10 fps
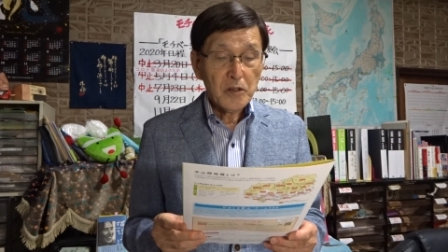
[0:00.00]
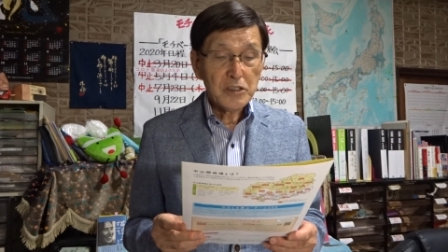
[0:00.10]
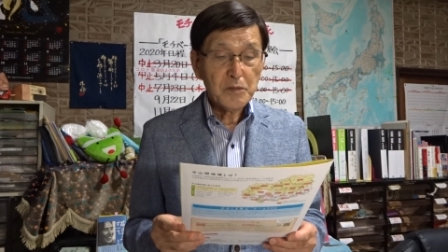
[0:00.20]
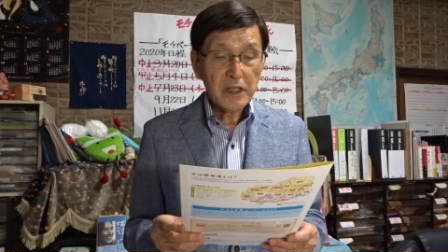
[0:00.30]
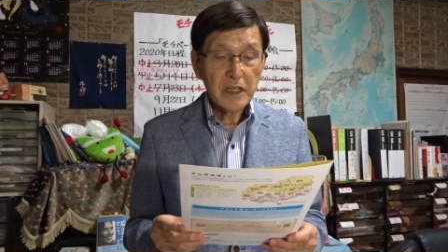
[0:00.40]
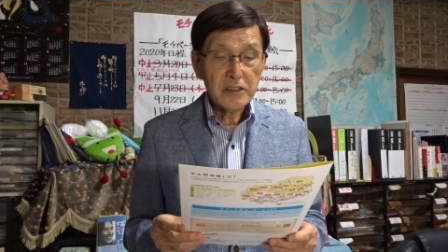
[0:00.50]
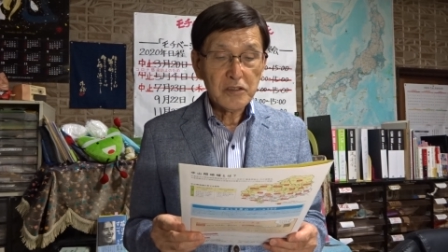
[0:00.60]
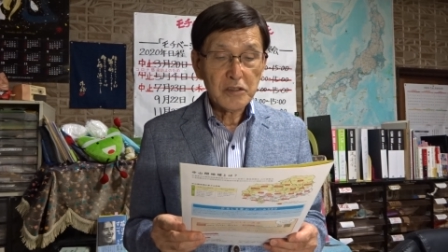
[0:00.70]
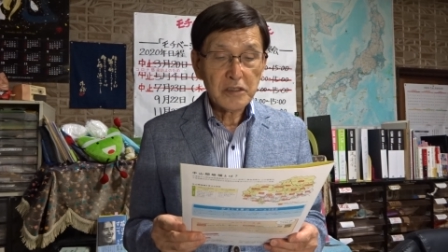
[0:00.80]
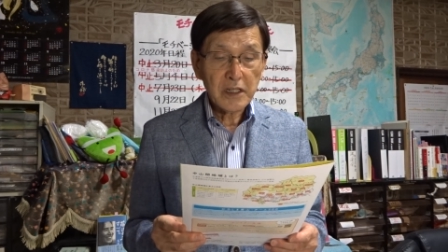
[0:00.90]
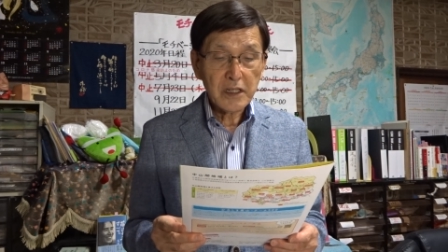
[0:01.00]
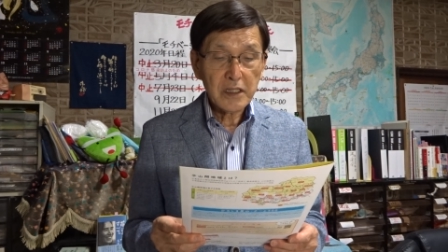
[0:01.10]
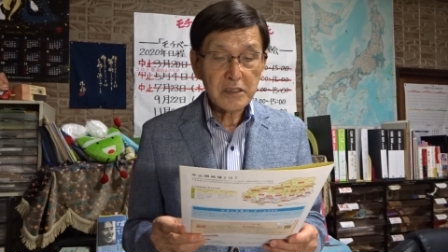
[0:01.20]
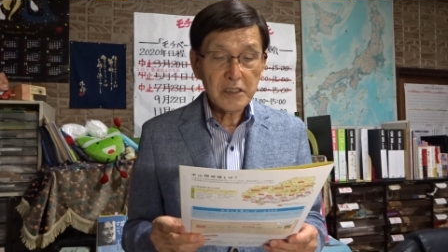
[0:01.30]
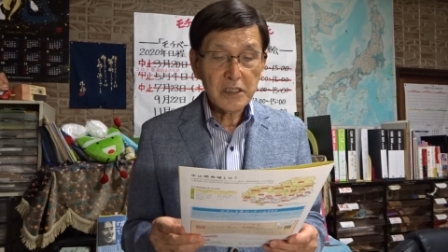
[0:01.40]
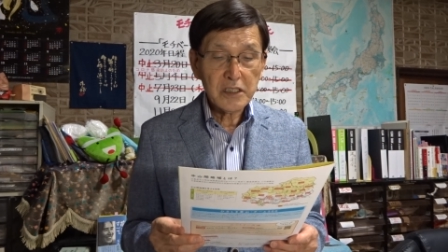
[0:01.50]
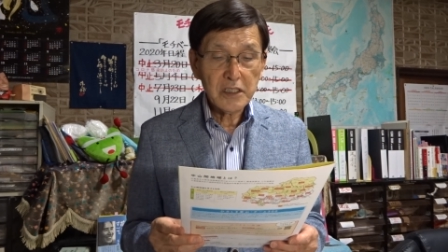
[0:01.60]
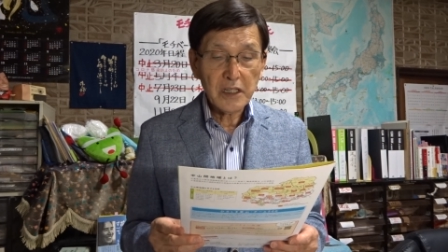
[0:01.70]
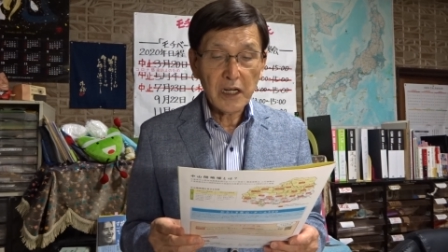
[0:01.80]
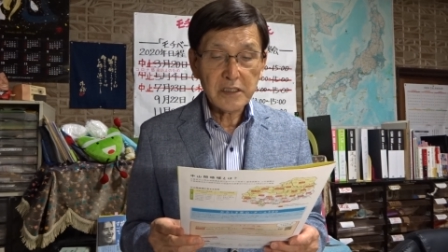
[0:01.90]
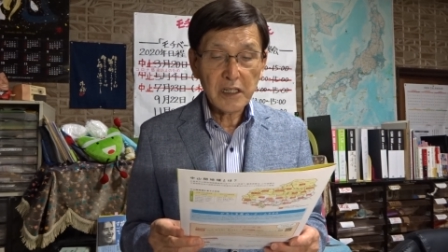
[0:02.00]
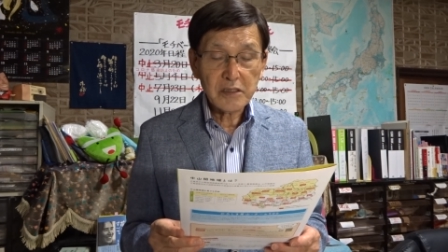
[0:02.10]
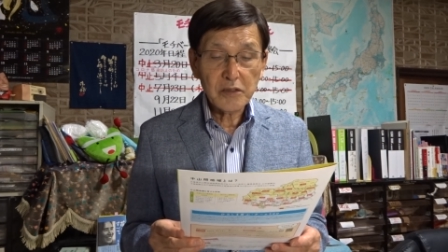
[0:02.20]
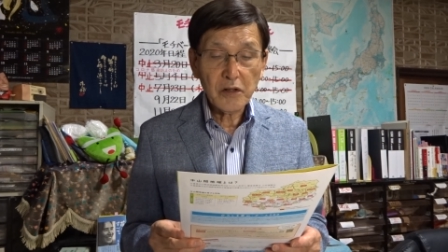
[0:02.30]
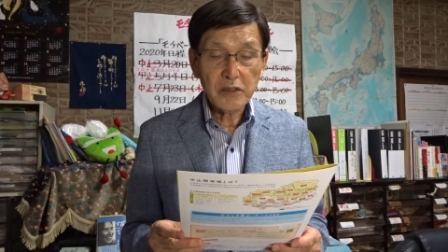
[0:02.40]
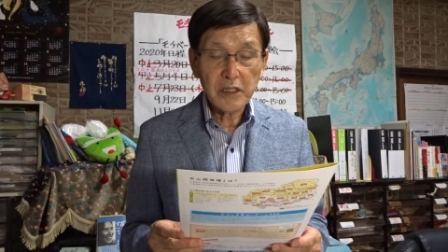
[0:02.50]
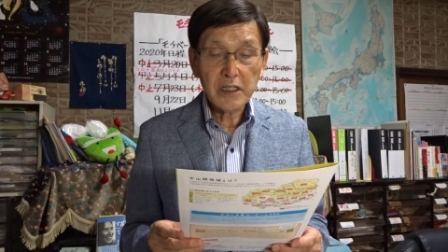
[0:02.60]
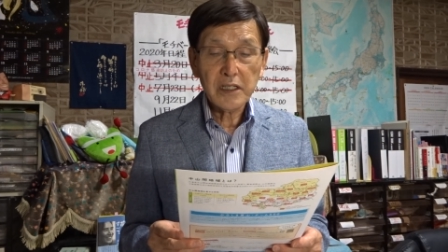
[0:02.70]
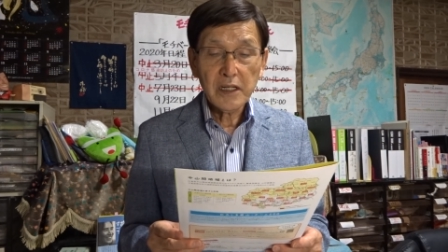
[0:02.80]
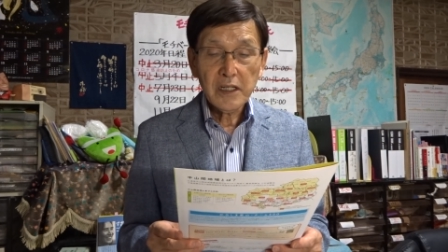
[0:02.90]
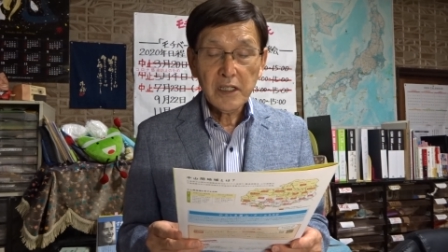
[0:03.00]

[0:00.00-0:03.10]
広島県中山間地域に愛着を抱き、